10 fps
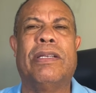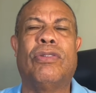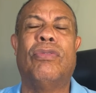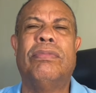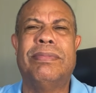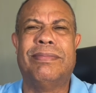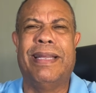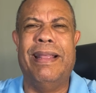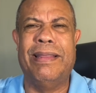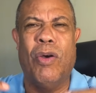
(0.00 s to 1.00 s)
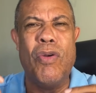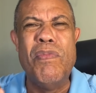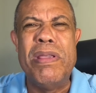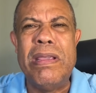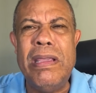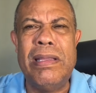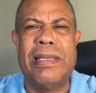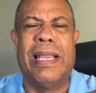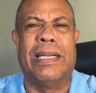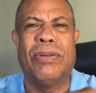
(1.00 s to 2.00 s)
son gente,
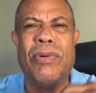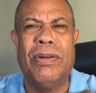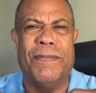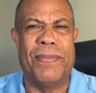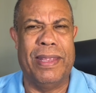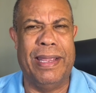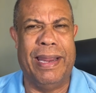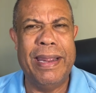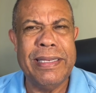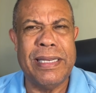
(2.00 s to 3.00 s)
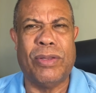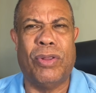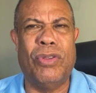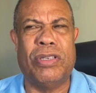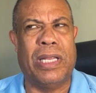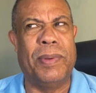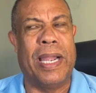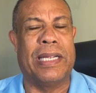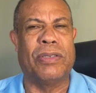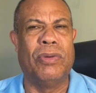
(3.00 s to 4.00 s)
hormiguitas, son, el éxito de ellos se debe a
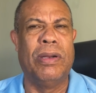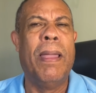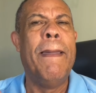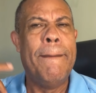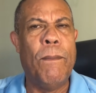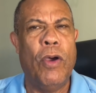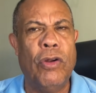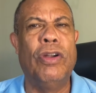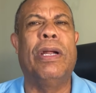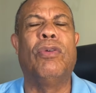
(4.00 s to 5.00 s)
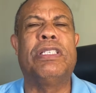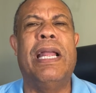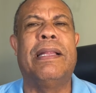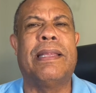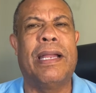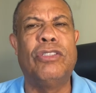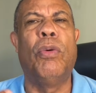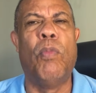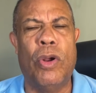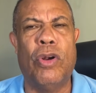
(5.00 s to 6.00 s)
que son buenos negociantes, han hecho
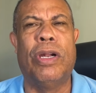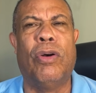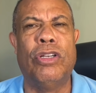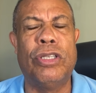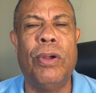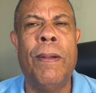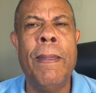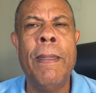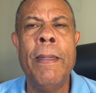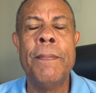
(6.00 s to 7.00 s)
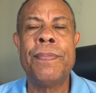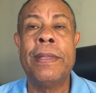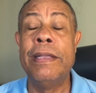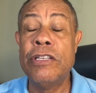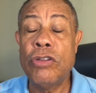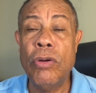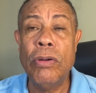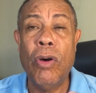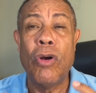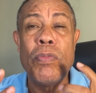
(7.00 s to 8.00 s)
buenos negocios y son
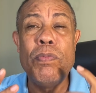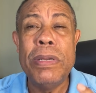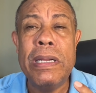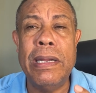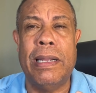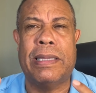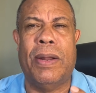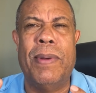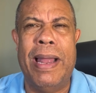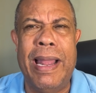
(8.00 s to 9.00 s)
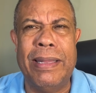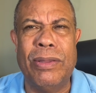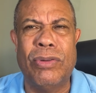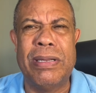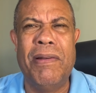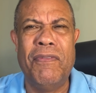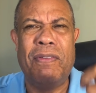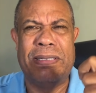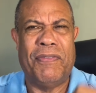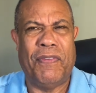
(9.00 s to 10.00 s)
hormigas trabajando,
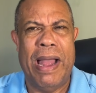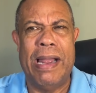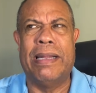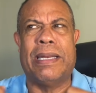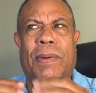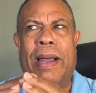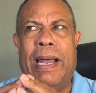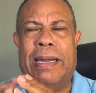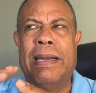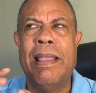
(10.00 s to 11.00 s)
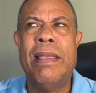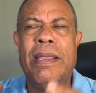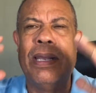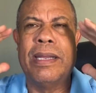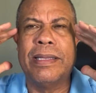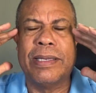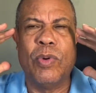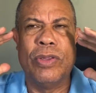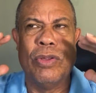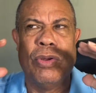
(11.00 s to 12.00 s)
se, fajan a trabajar. Eh,
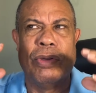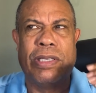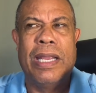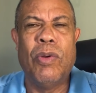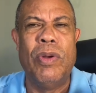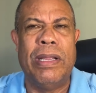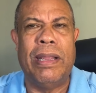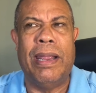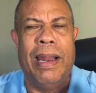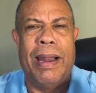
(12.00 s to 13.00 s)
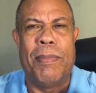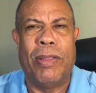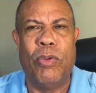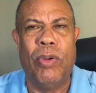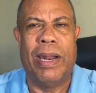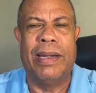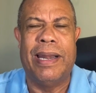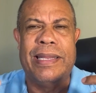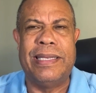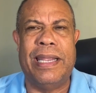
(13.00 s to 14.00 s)
cuando tienen una idea, la maduran,
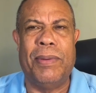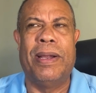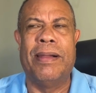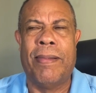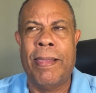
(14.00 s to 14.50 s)
la llevan